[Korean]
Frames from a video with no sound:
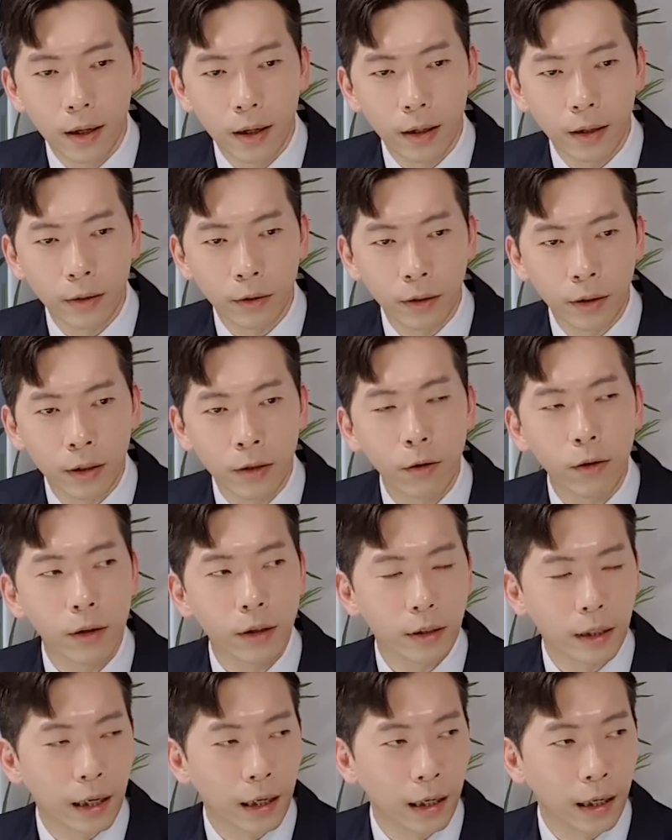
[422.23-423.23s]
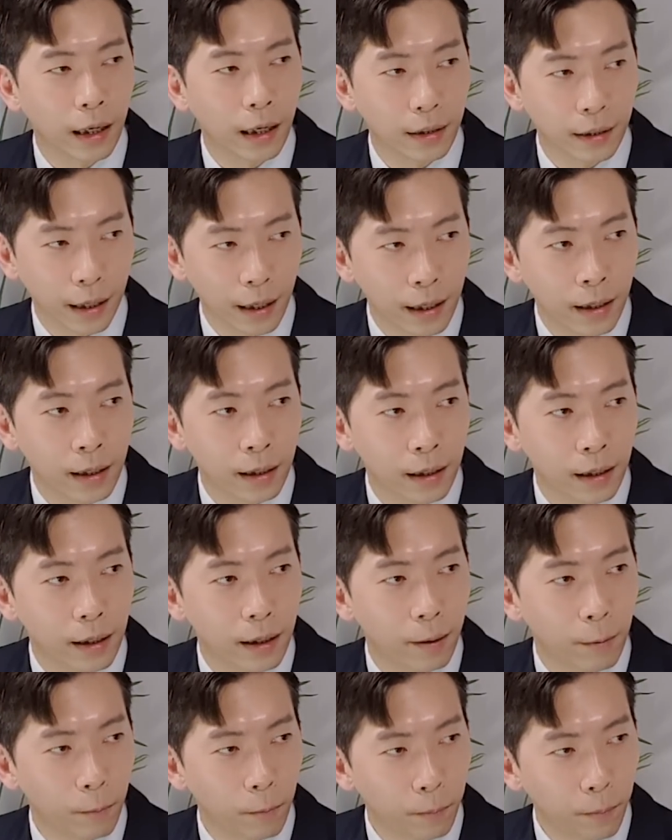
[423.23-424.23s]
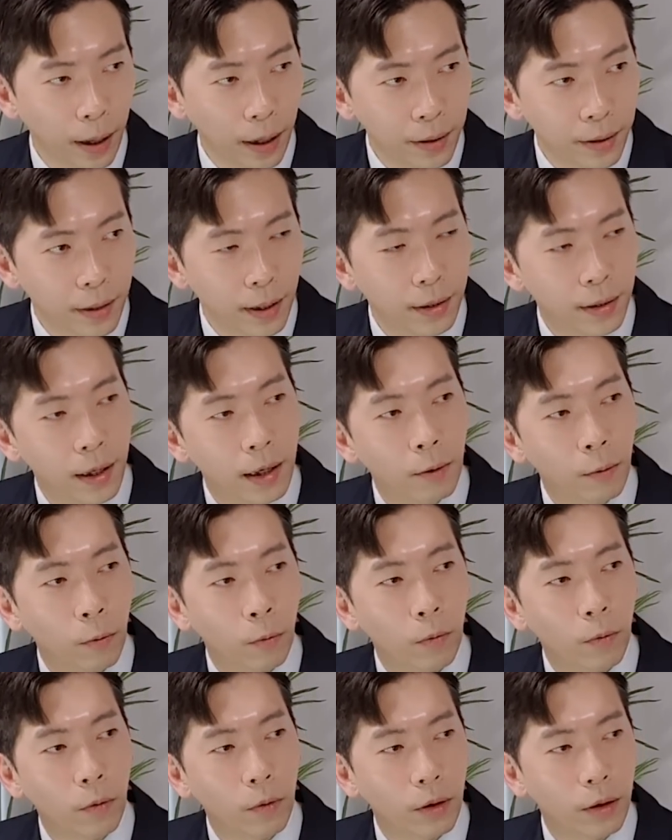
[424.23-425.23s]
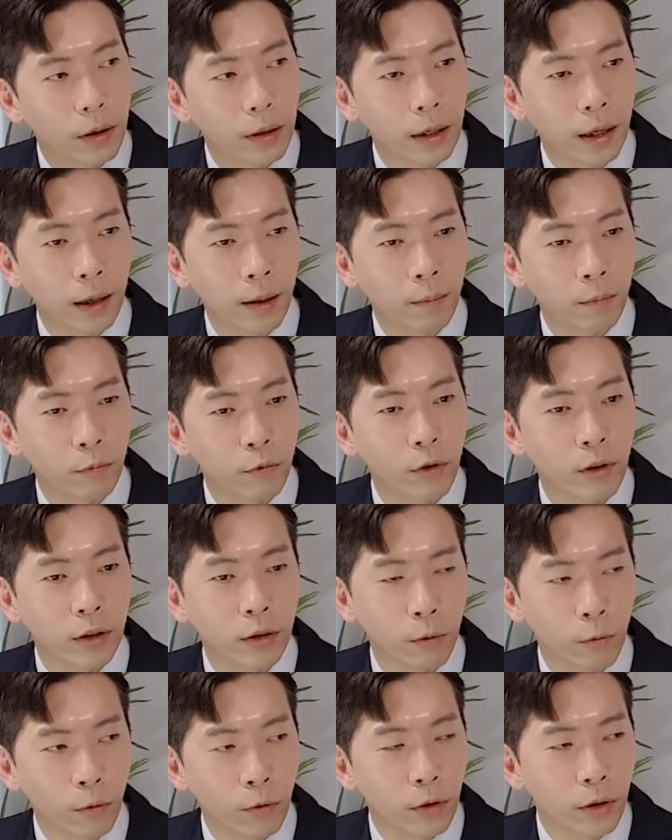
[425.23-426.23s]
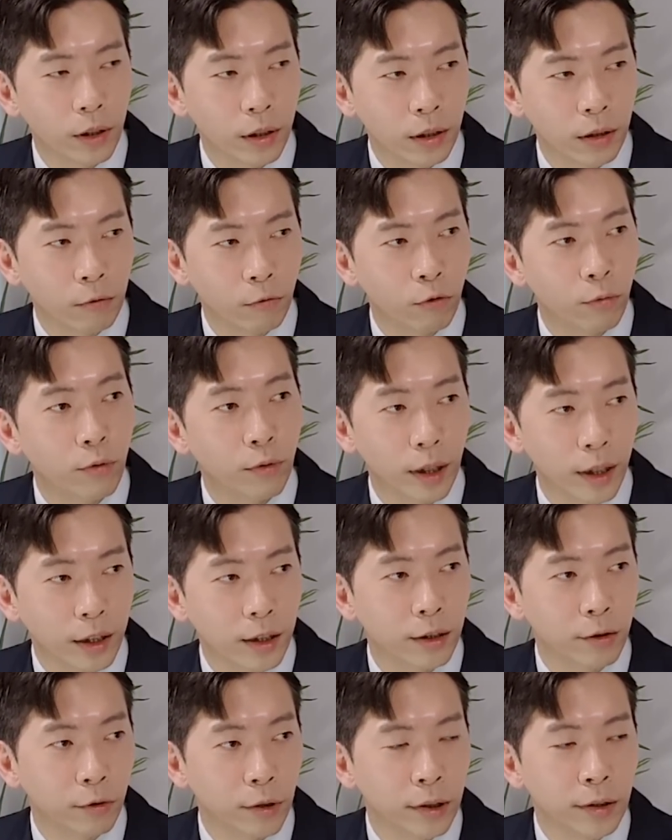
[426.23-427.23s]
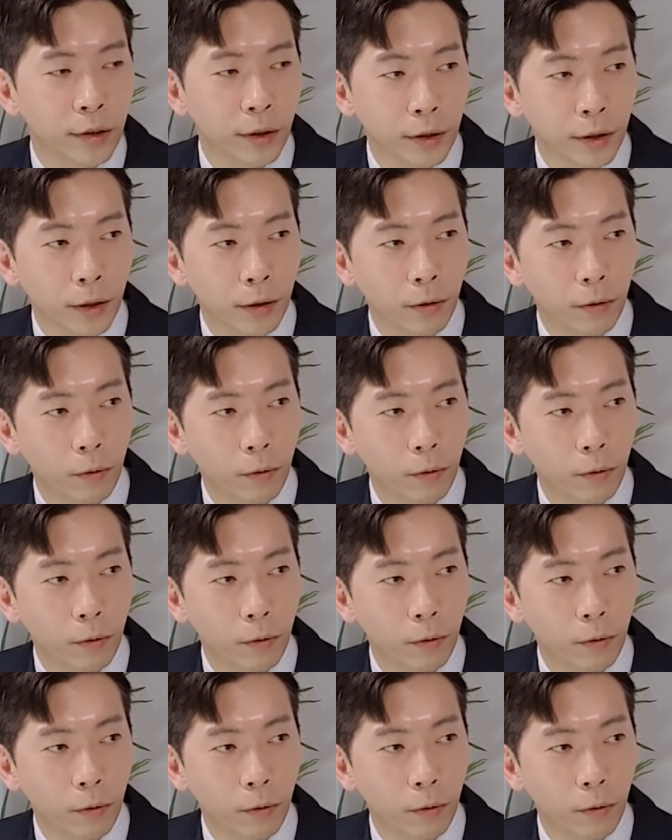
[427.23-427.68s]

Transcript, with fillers: 그래서 그거를 자기가 잘 판단하고 그게 무엇이 더 옳은지를 구분하실 수 있어야 돼요.